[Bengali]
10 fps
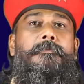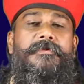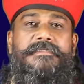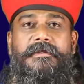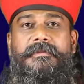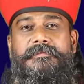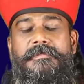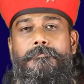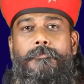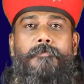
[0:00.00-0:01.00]
ওই জায়গাটাতে
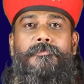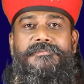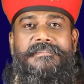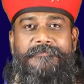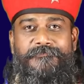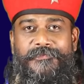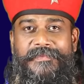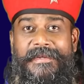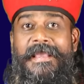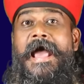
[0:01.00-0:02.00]
মোহাম্মদ সাইফুদ্দিন